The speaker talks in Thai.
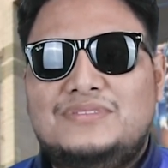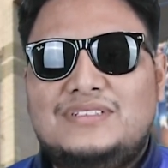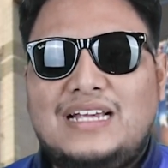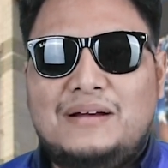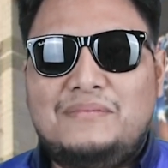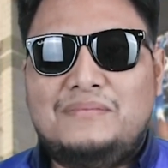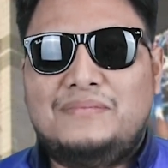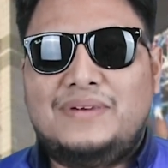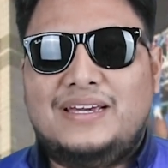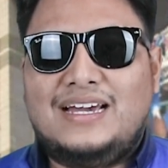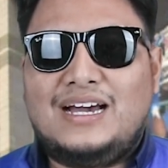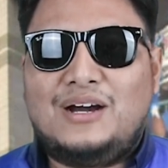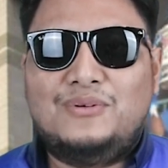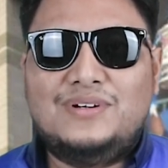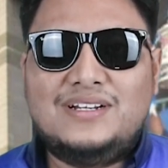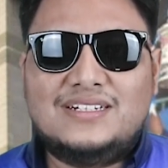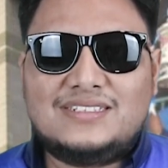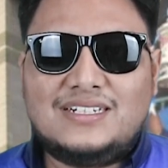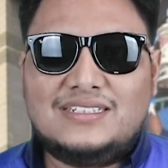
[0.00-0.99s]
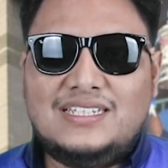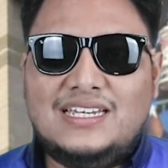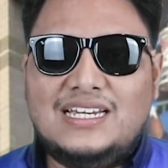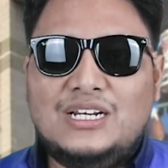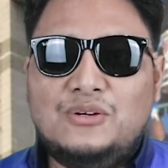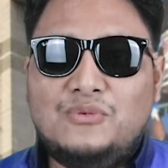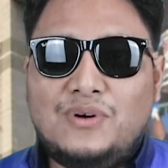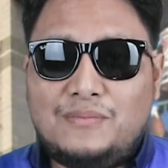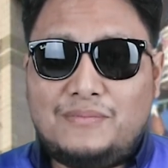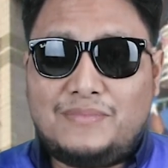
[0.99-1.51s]
ซ้ำๆไม่เข้าเรื่องสักที
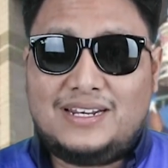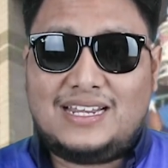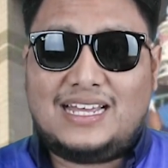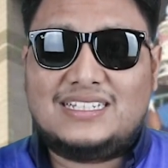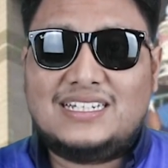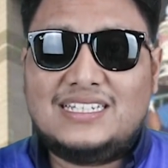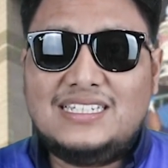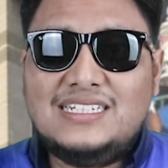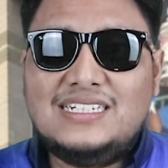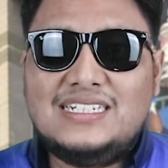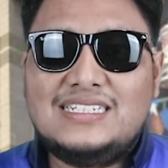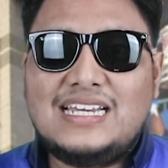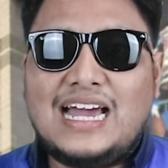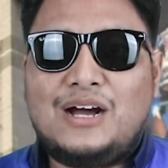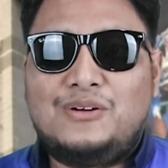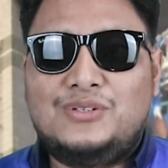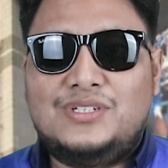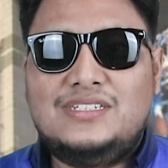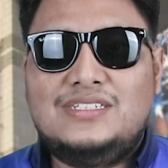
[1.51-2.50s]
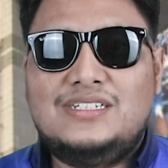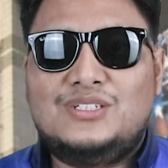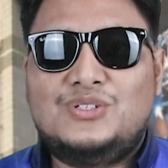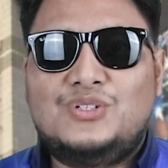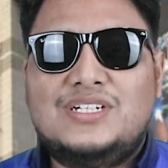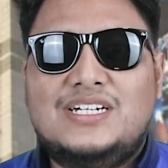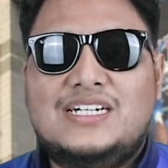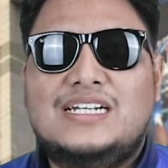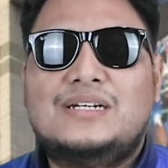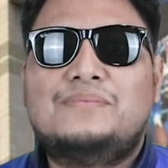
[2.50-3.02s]
หรือว่ามันอาจจะยืดยาวยืดเยื้อจ
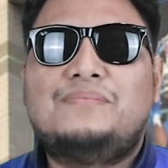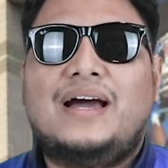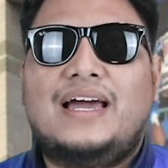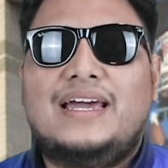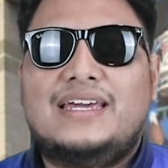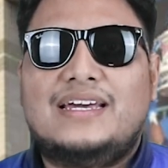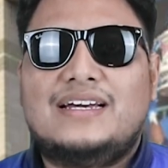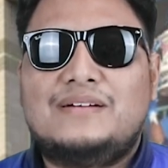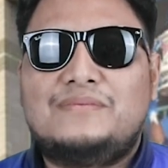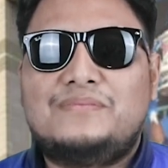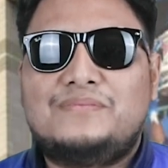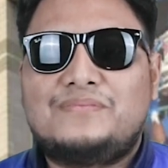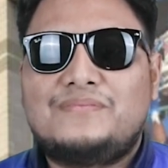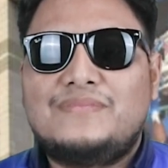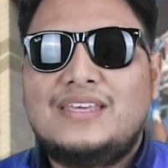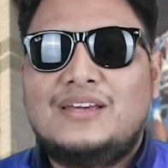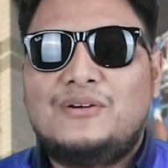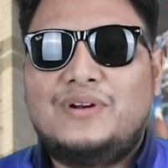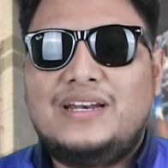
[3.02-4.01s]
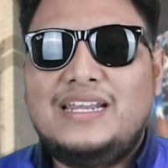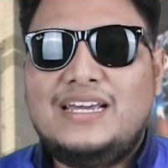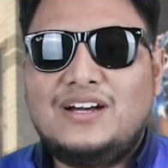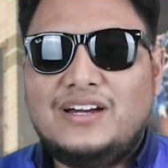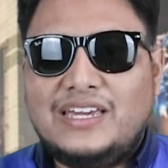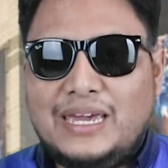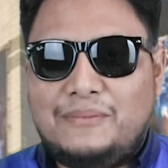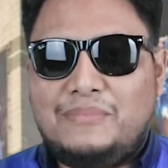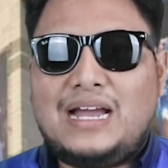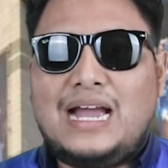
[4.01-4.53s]
นเกินไปครับวันนี้ก็
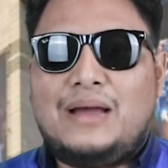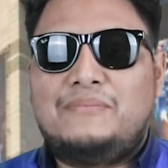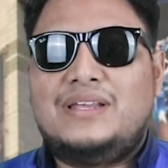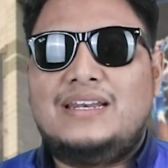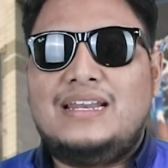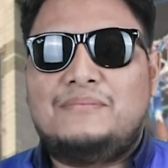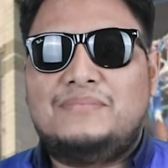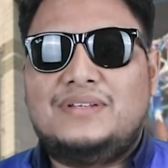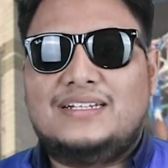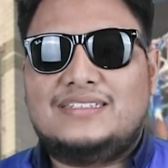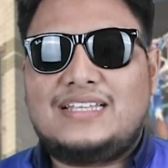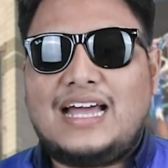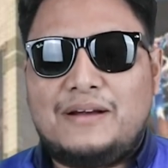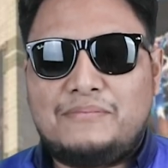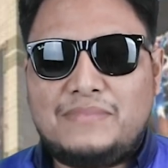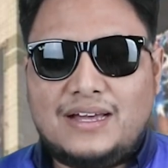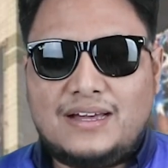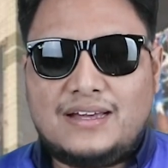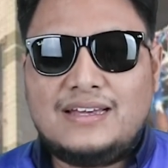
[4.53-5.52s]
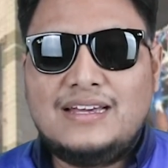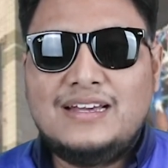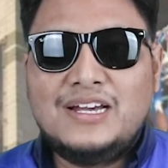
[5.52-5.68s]
เก็บคำแนะนำต่างๆมา